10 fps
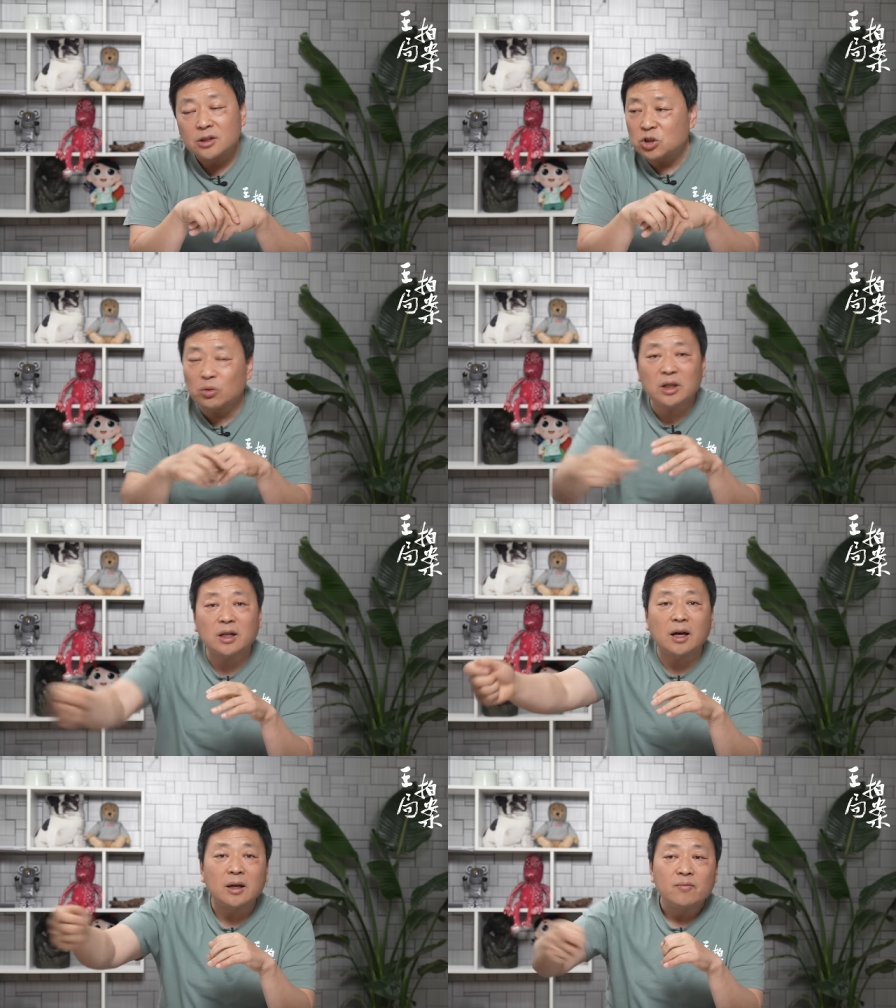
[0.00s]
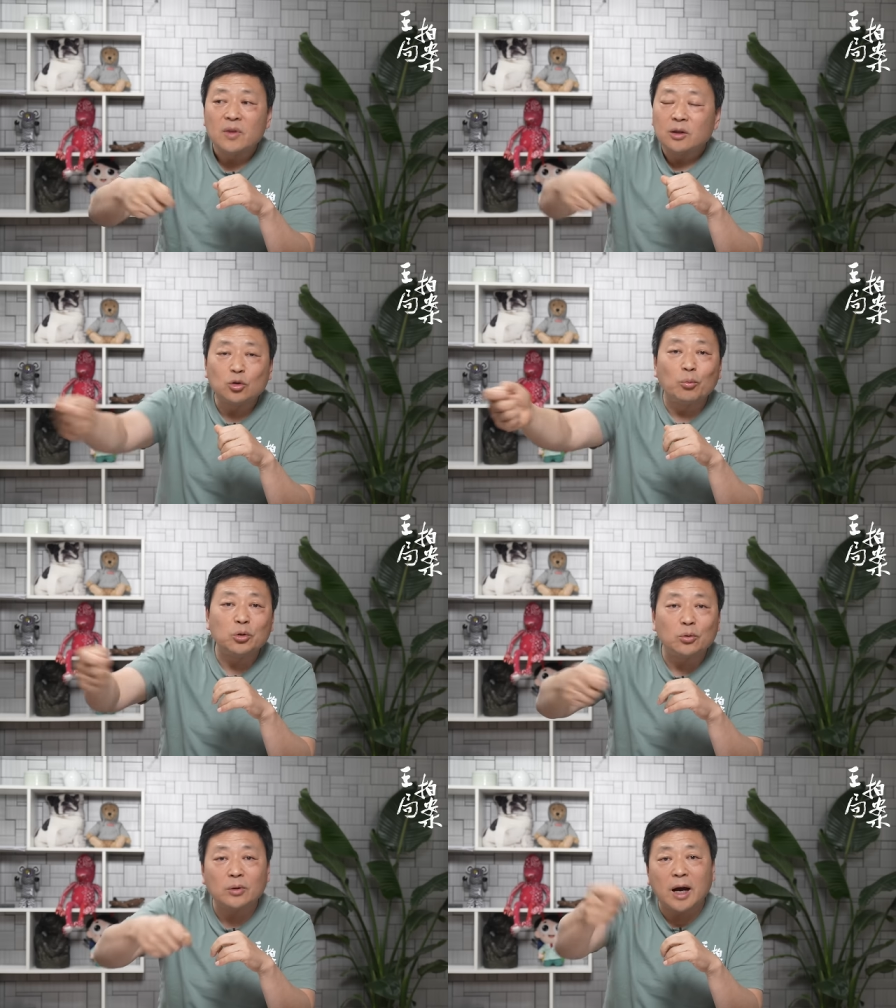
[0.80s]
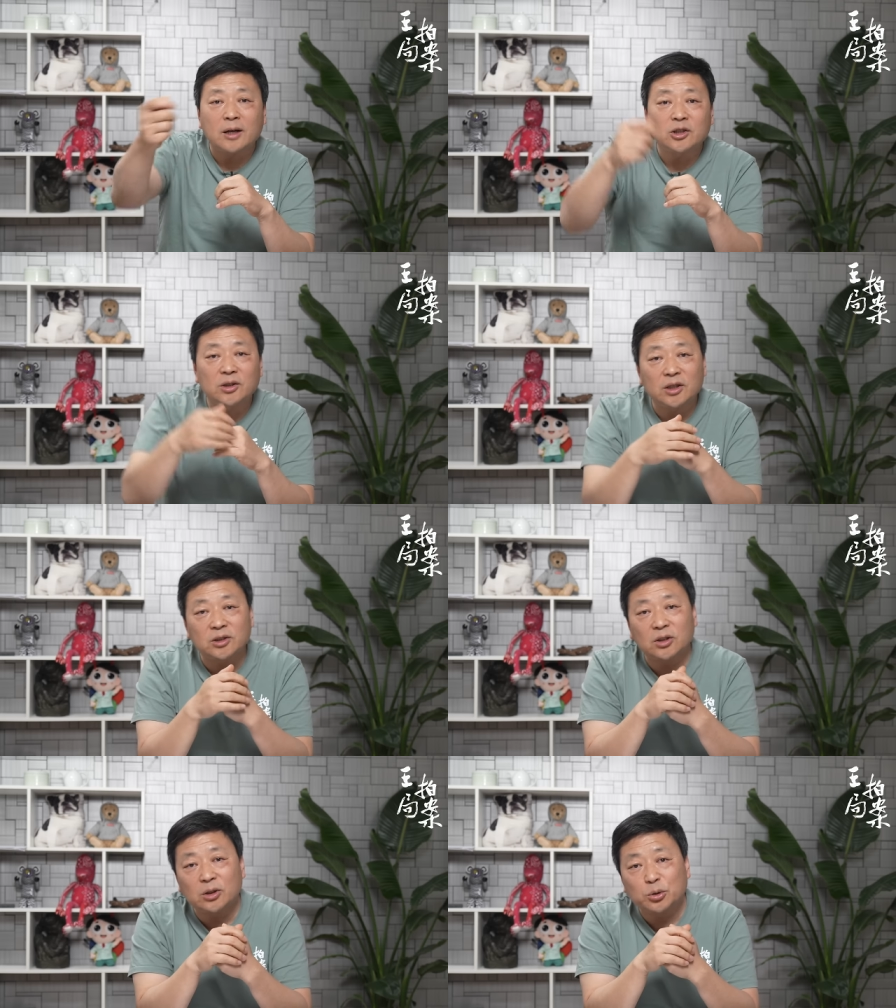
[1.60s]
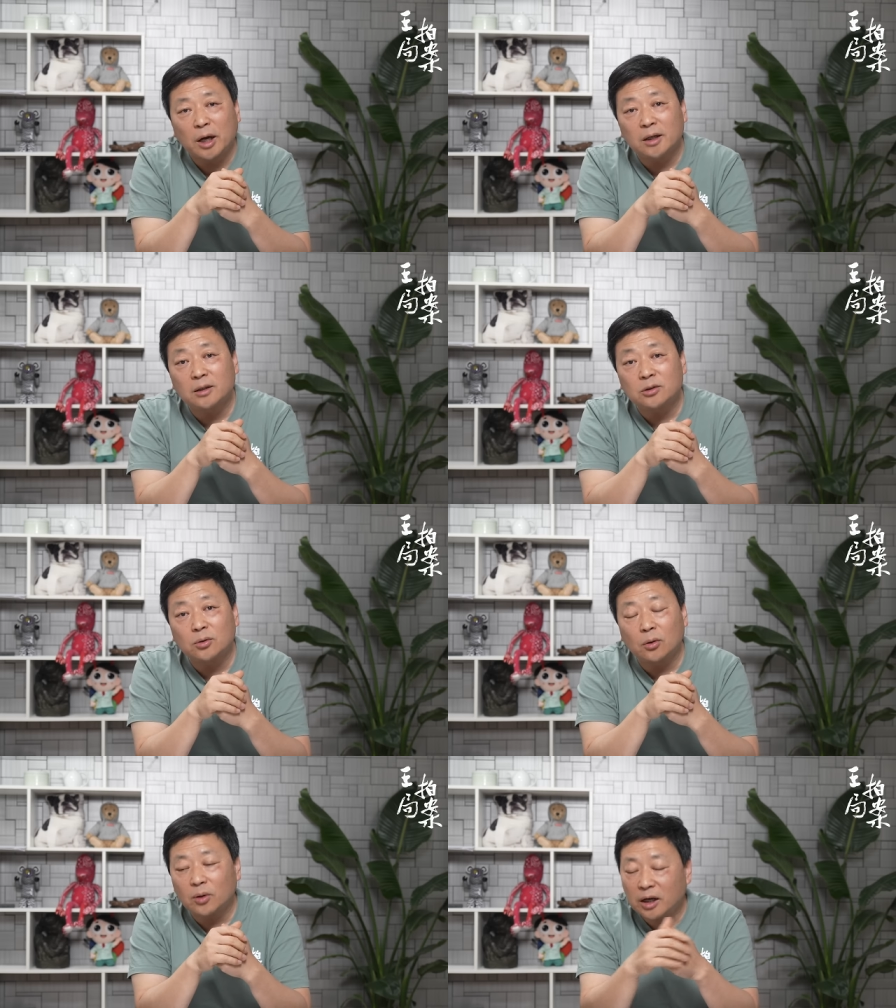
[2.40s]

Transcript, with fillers: 所以他动不动暗示那些政治权力的时候，